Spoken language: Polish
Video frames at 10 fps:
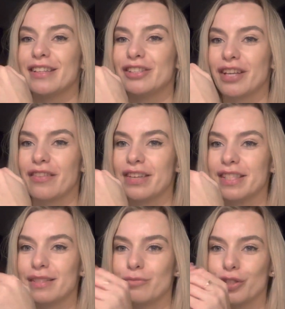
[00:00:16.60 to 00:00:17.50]
Ciekawa
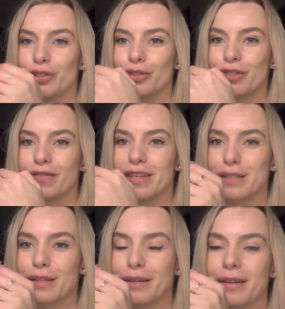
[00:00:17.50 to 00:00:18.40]
jestem, czy ktoś z
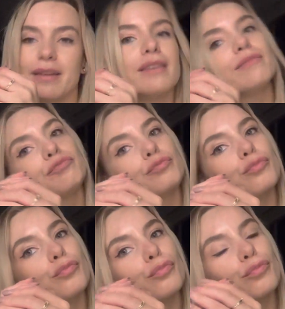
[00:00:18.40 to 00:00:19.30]
Was
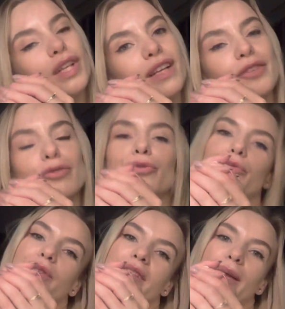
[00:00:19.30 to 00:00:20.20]
e,
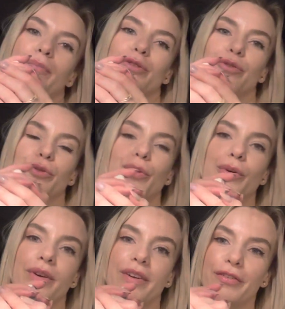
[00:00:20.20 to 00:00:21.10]
już na
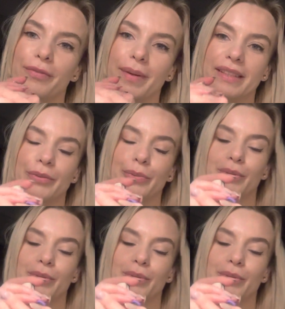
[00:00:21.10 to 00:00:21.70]
początku wpadł